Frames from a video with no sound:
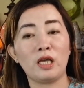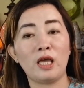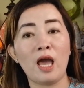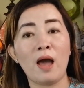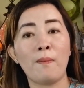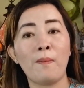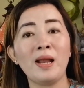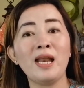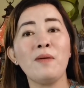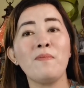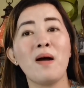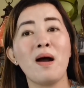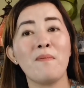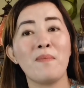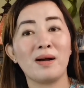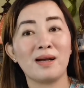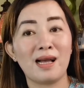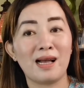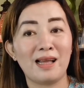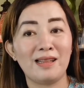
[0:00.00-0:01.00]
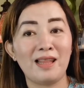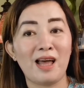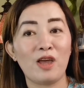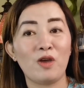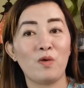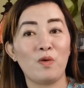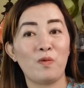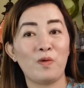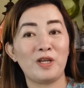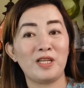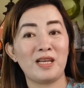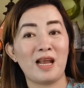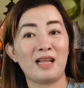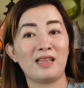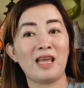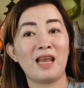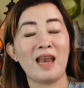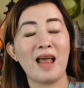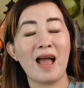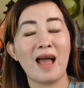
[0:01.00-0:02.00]
Kaya panay mga magaganda i-wish
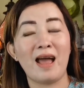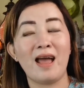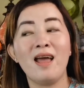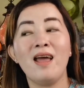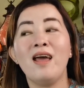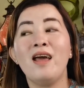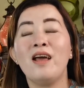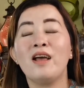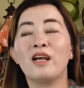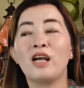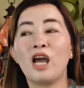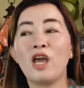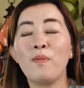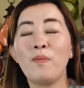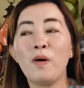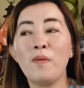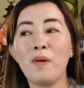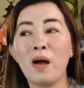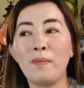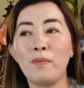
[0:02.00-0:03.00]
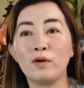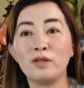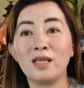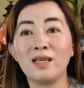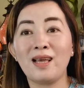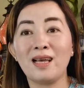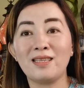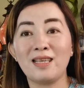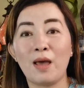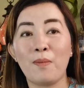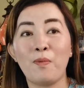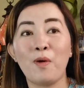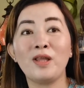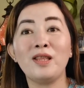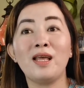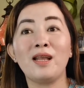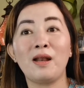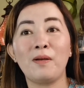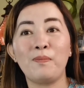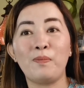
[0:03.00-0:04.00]
natin ha. Ngayon pa mga bossing kasi
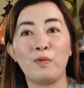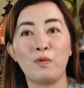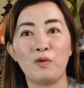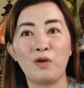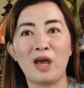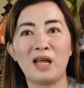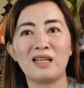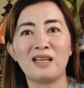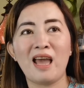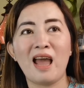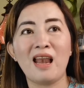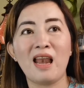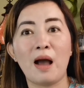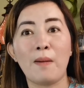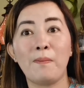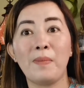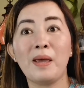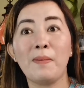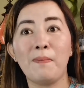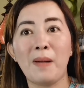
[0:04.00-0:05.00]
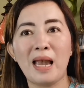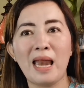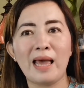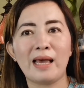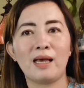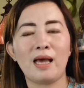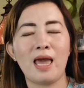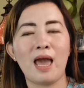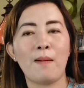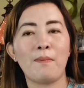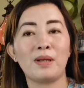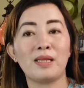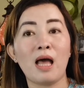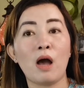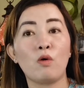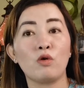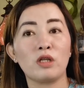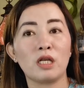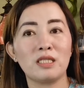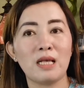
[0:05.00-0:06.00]
pwede rin po yan. Kaya lang may balik kaya
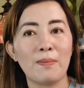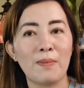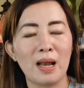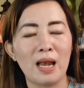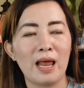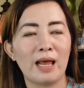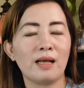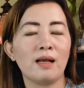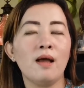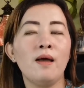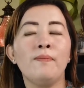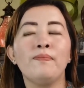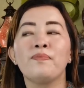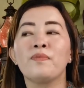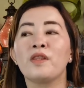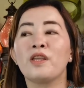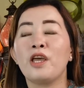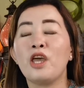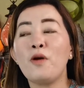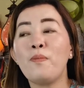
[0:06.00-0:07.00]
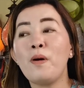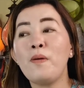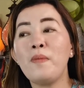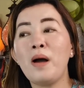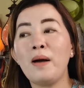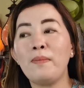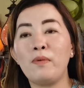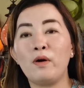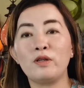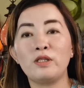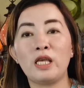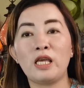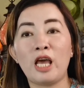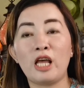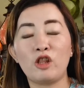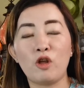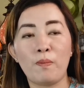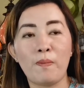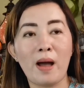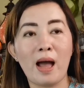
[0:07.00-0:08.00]
matakot ka sa balik. Ngayon pa mga bossing,
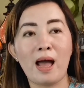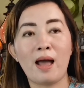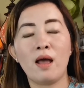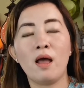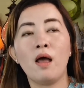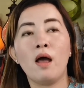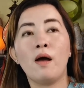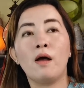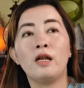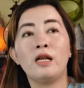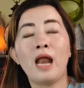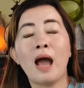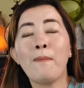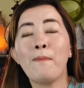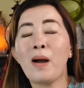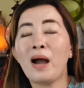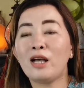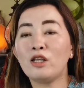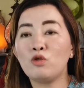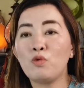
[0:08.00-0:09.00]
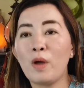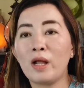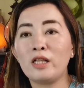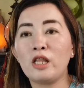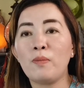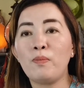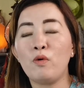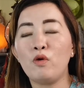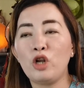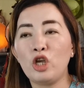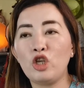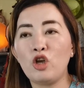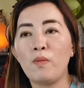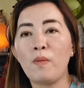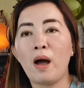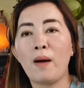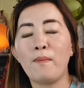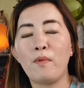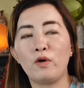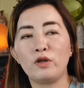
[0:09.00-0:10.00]
ito pa napakaswerte po ninyo
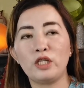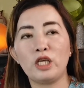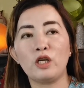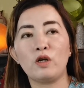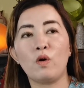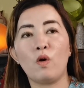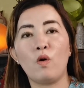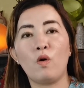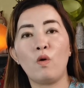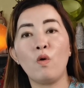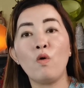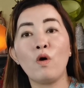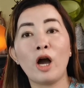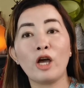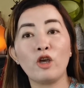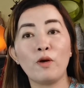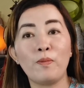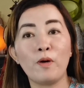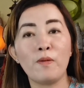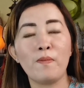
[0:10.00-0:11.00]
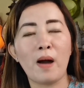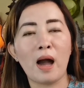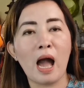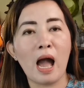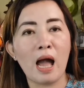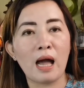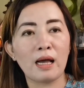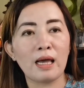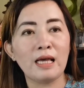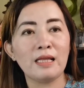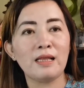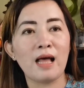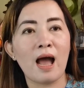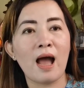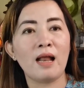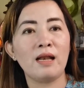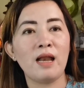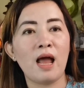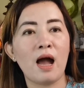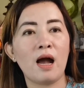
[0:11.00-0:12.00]
mga bossing ko kung kayo po ay
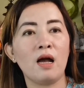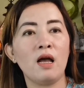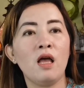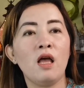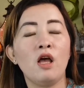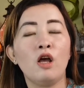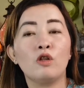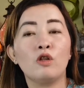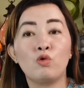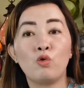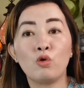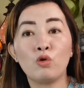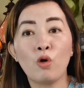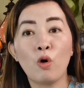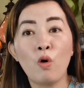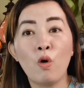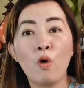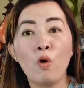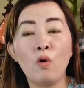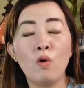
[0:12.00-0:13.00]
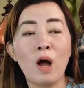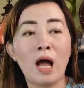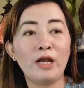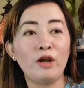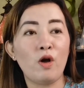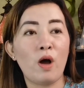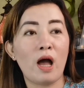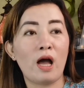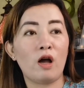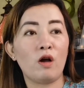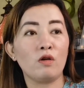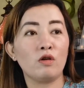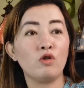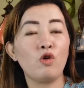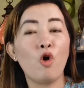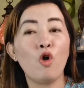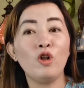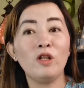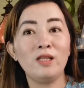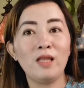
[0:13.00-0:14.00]
makakita ng totoong ano ah,
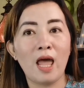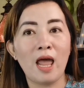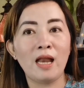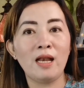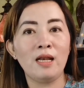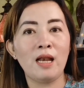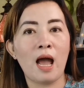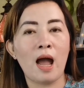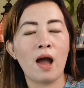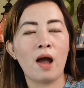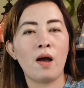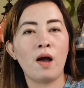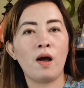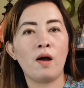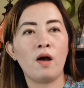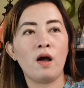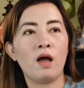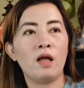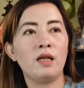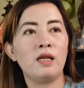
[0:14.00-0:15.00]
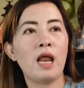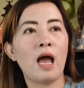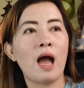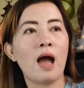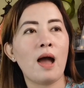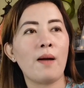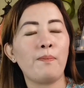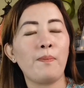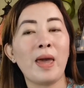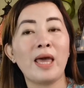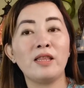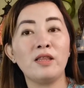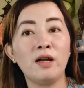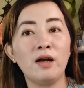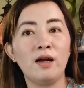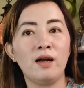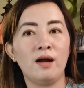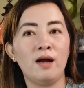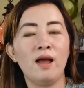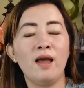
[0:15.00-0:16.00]
golden na na
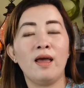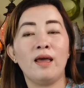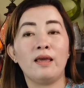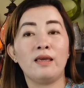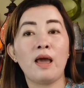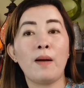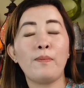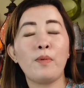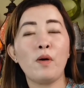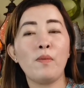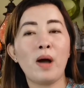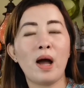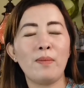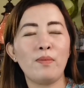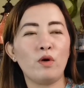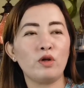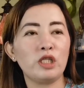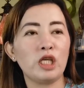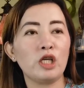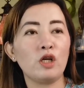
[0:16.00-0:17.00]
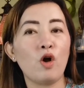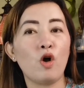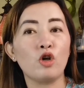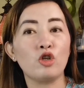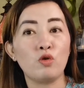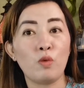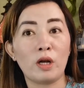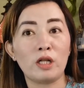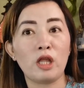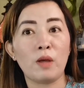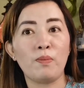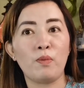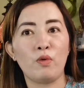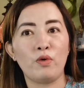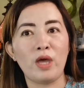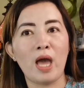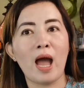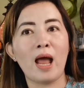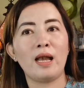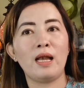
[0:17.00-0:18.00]
feather. Yan po mga bossing ko, swerte po
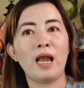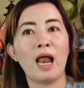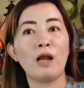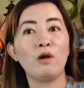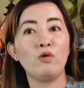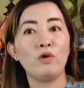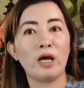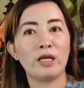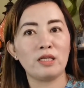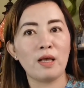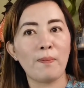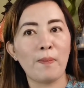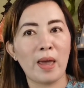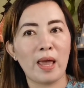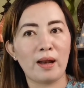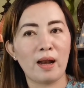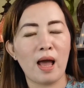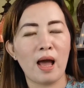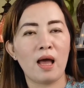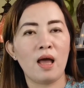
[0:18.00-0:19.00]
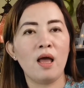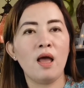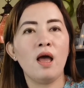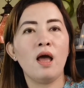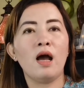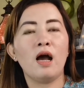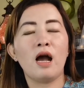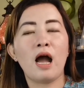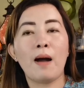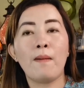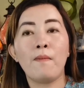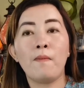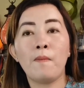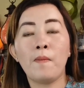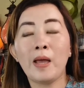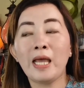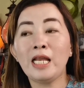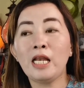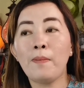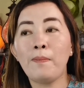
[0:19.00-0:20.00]
yan, lalo na sa pera ang
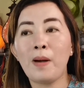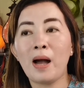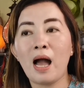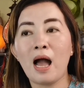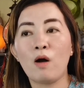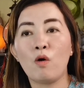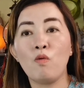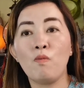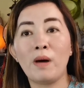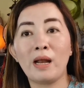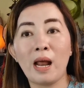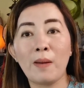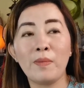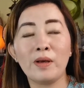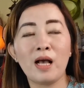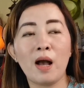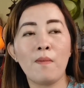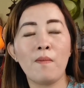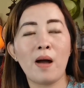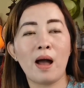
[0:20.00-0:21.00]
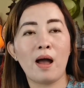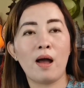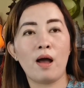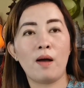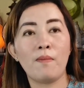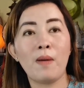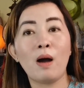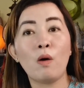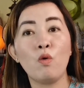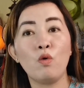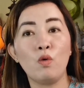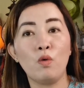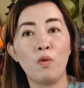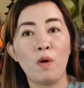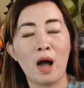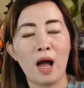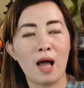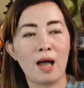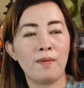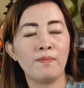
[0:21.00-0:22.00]
may na pangako, marami kang ma
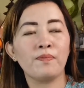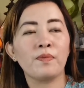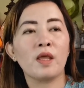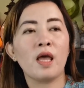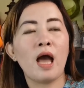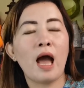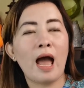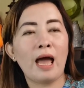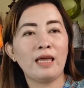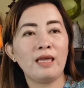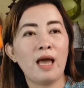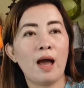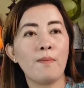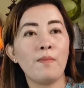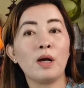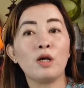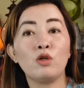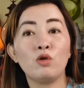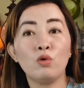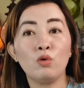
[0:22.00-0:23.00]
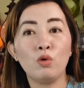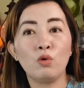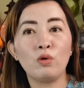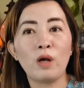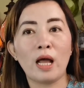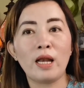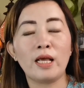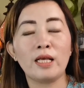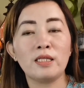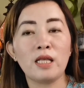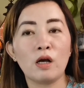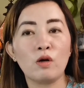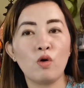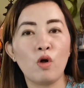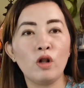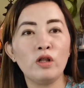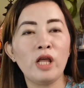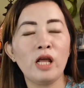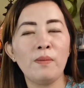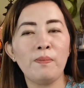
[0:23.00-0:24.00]
makukuha, ay uh, magsunog ka na isang
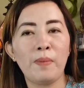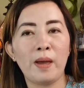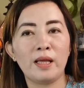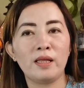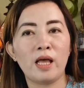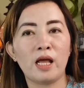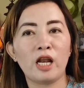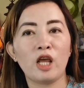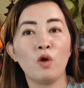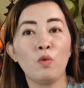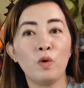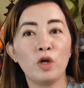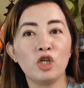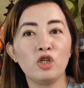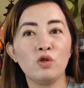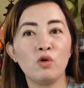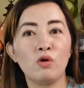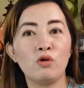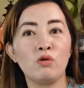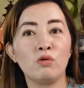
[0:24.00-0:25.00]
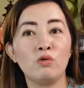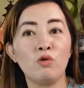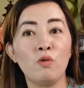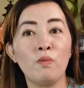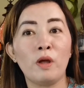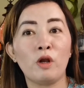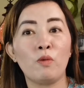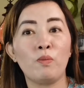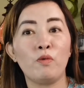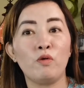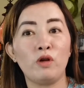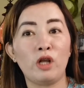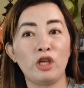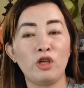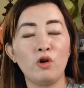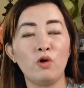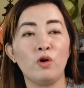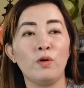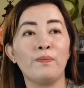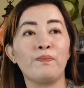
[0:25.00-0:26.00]
golden feather, i-wish nyo yung numero po
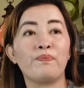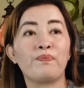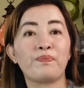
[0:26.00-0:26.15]
ninyo.